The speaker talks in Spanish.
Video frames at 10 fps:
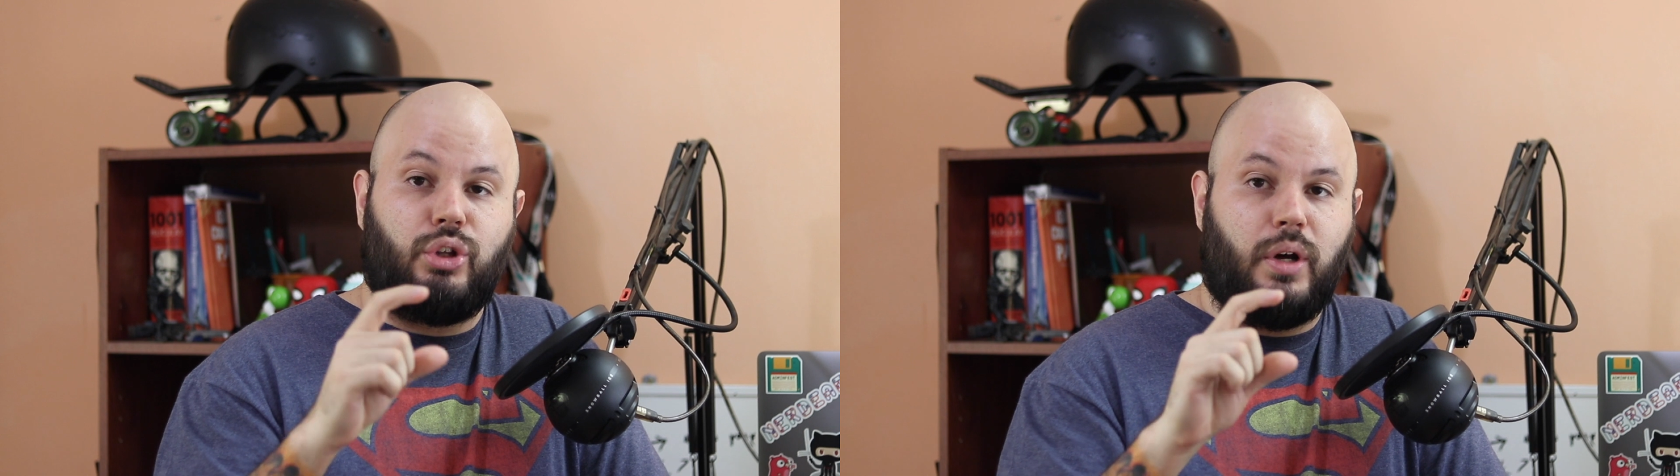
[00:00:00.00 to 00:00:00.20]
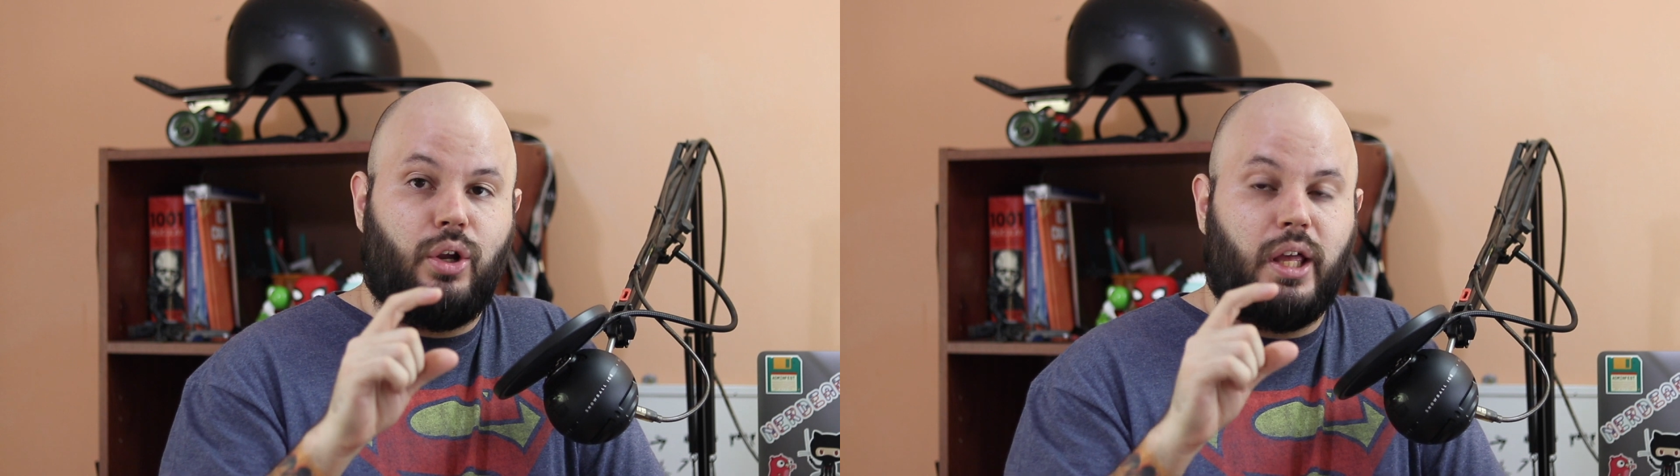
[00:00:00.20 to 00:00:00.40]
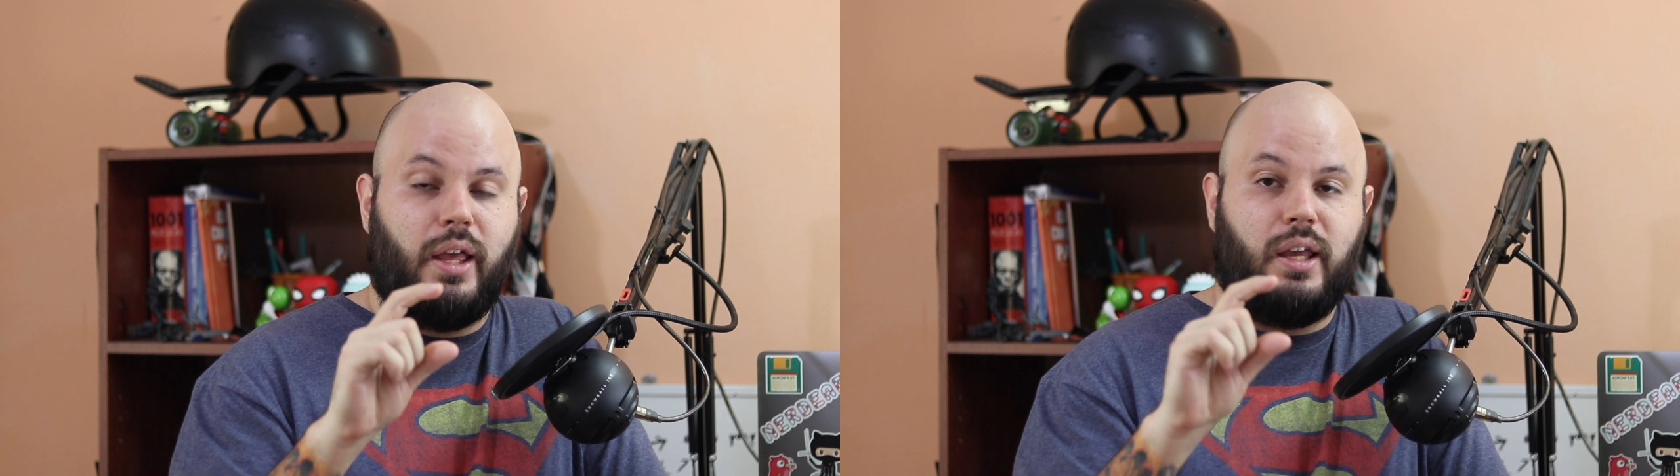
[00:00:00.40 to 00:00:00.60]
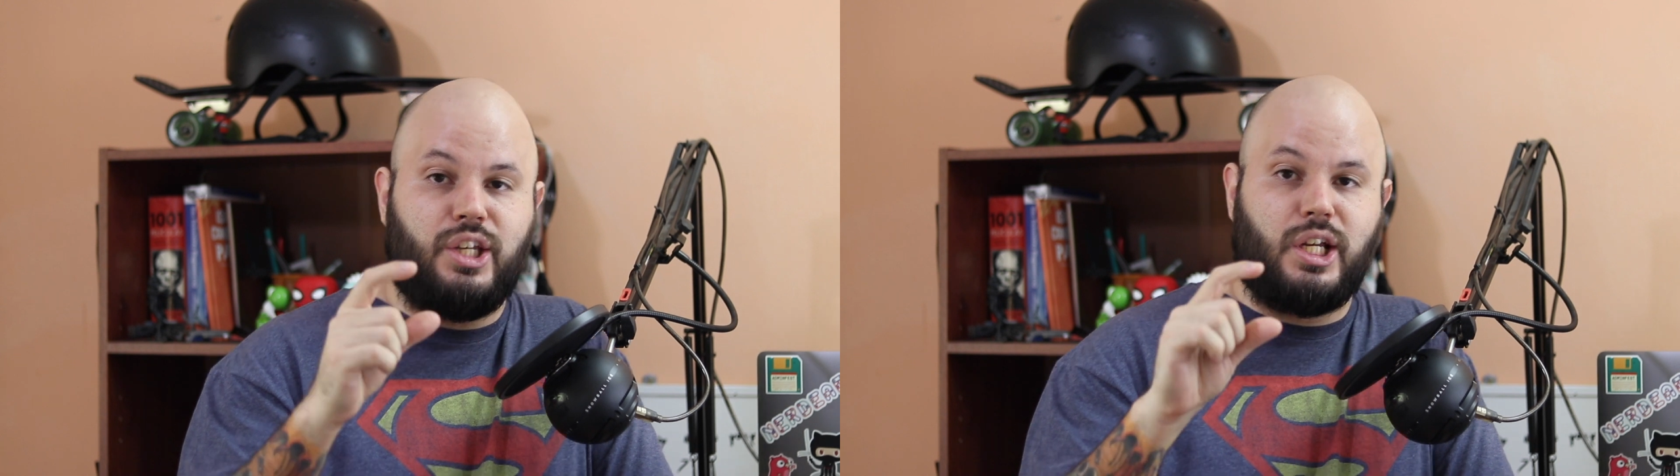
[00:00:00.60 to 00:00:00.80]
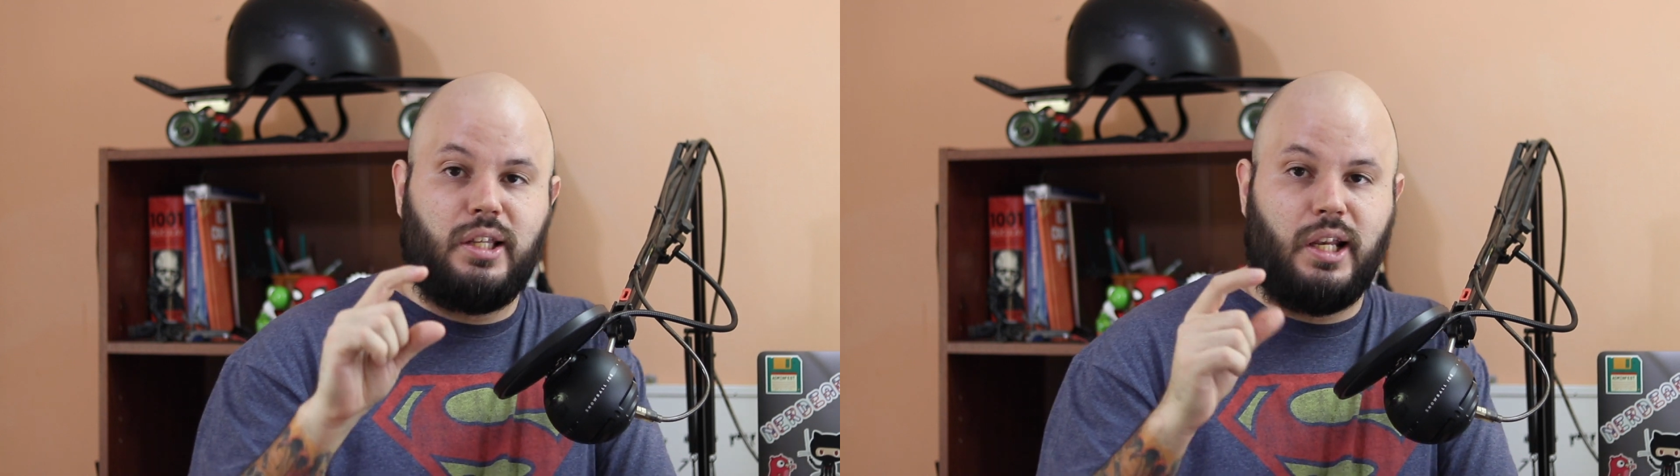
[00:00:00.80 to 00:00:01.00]
los dos valores de
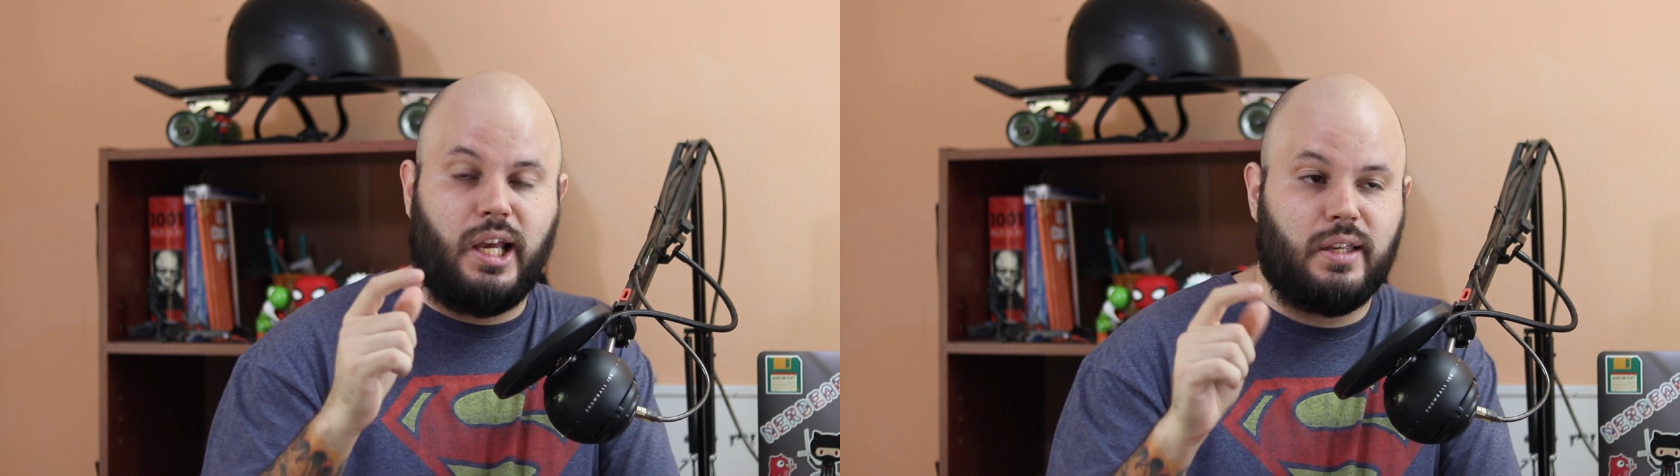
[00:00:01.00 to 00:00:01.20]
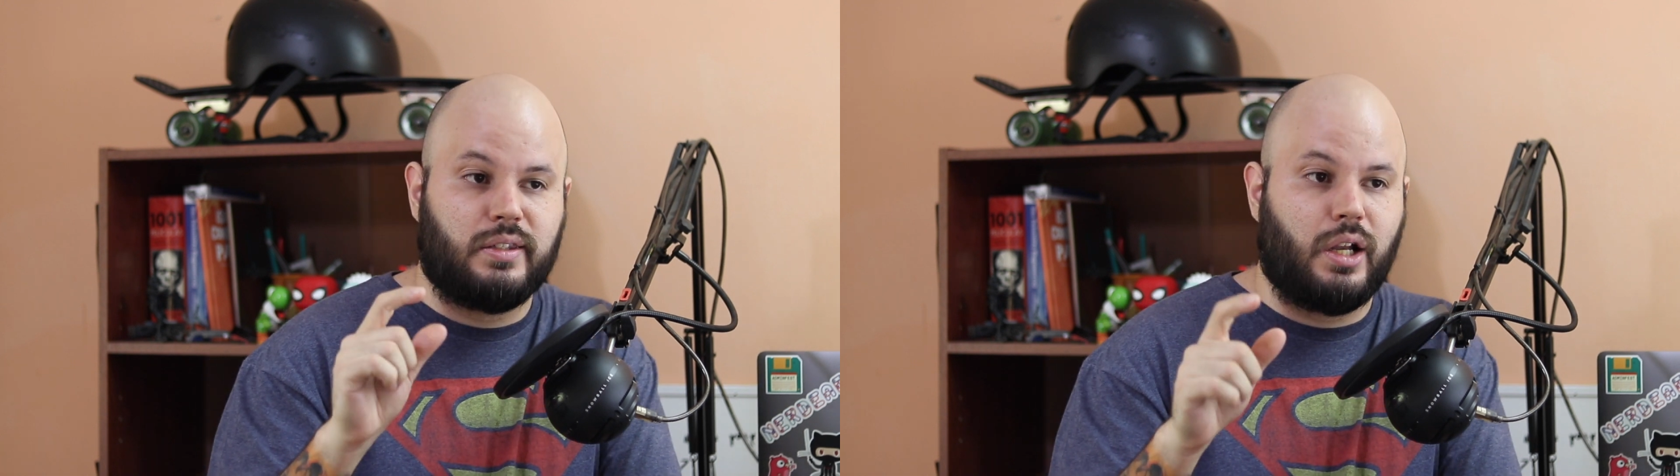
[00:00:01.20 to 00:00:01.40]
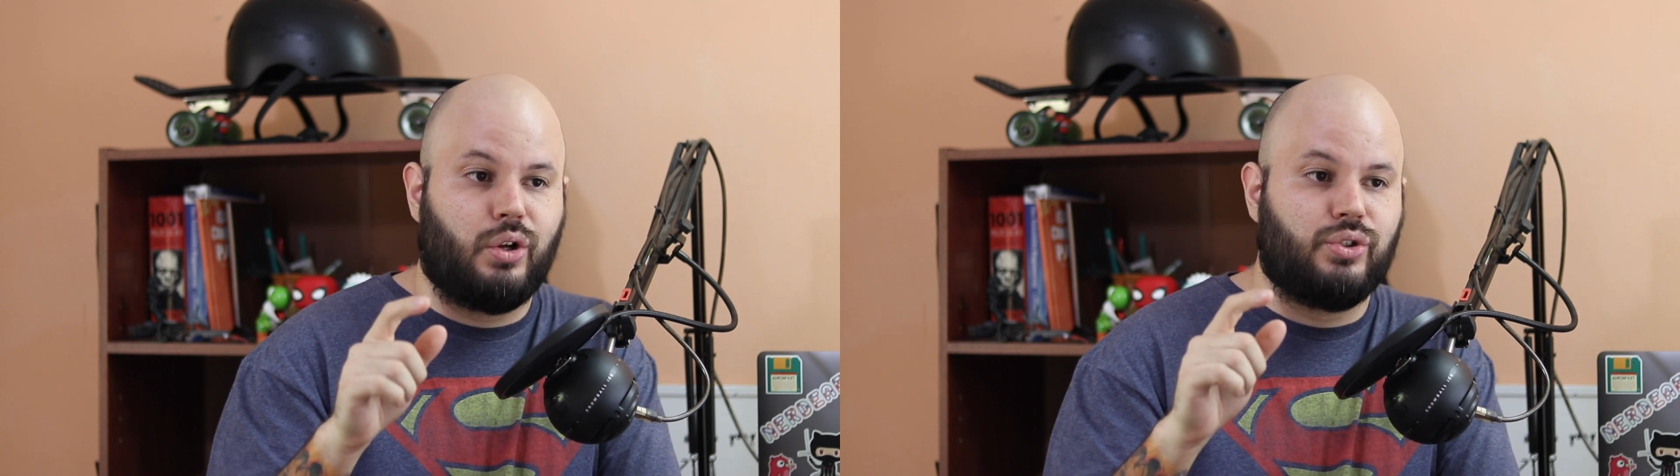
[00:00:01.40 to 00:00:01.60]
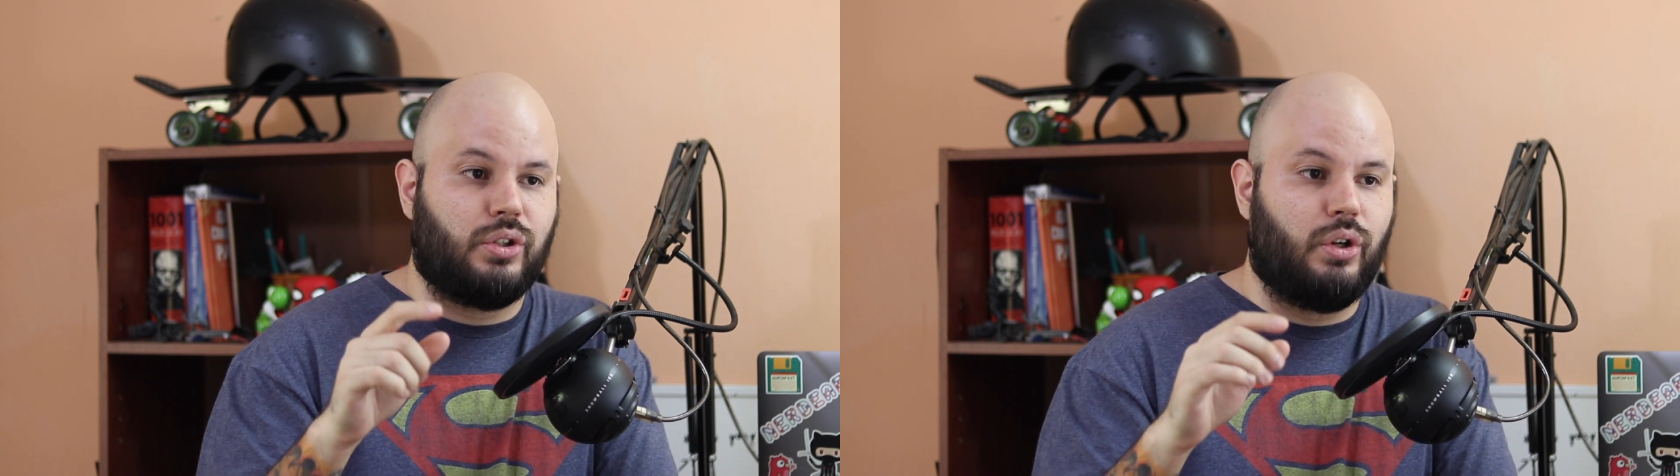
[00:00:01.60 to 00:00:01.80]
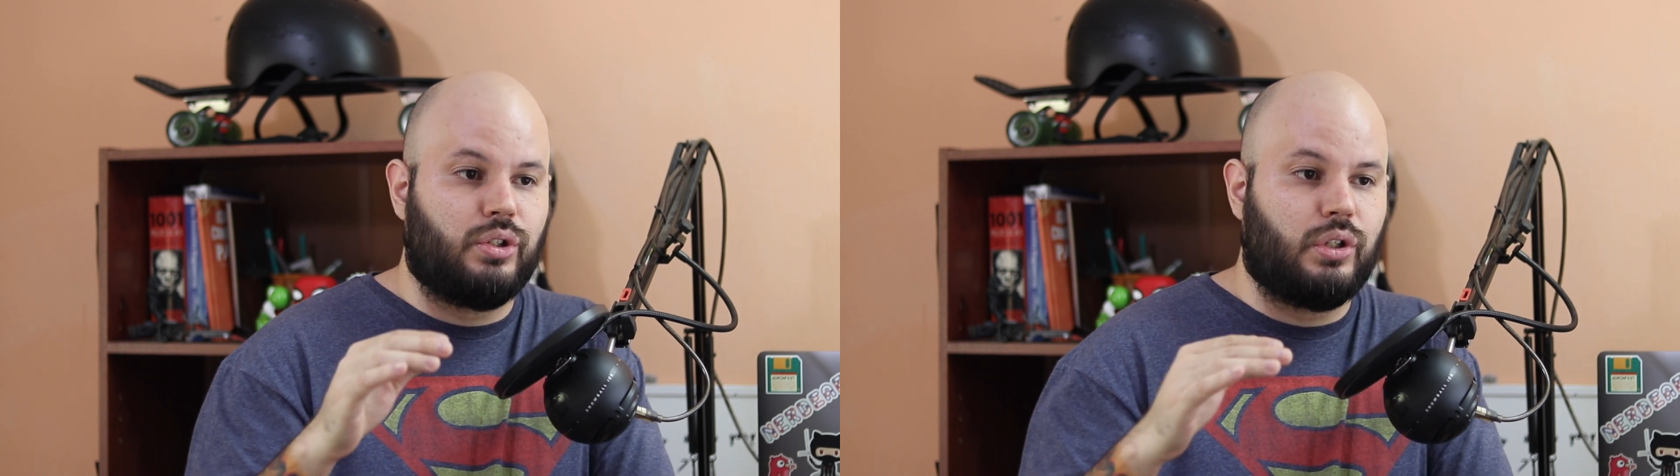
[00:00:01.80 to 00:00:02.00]
initial delay en seconds
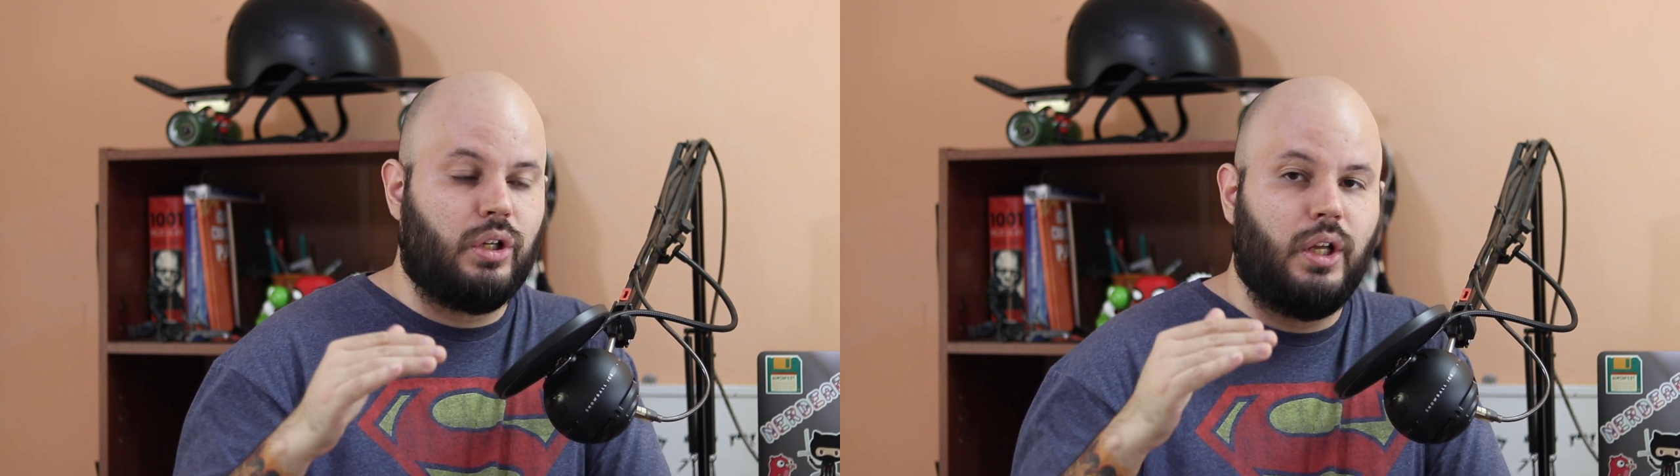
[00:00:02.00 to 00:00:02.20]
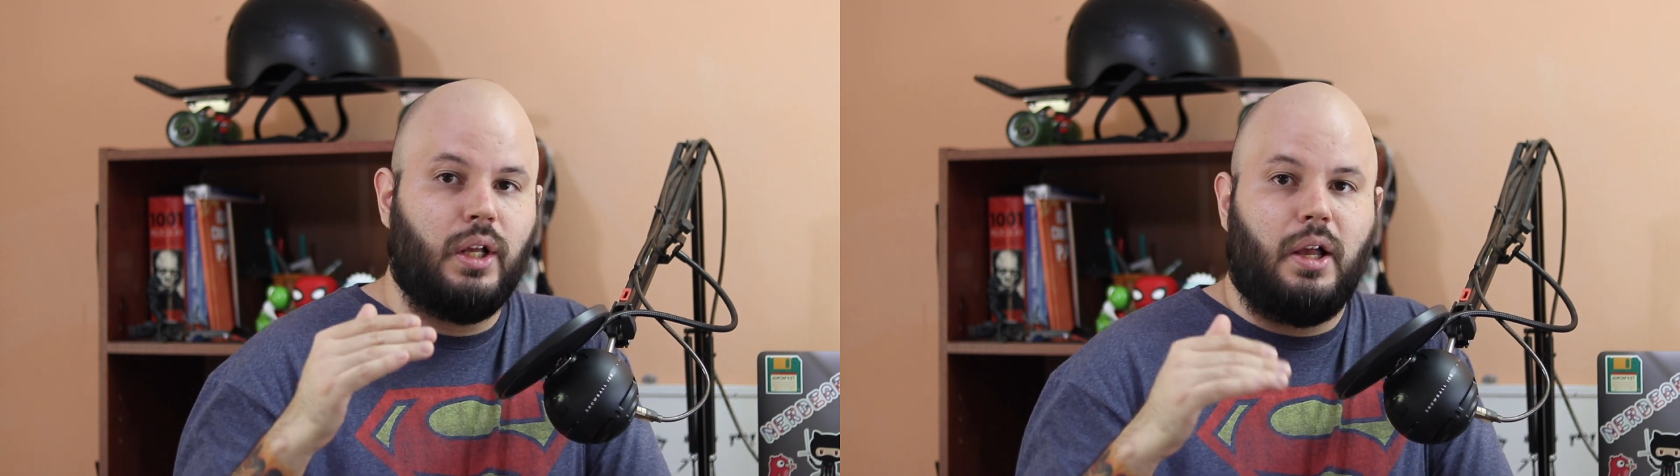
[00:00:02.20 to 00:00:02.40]
y todo eso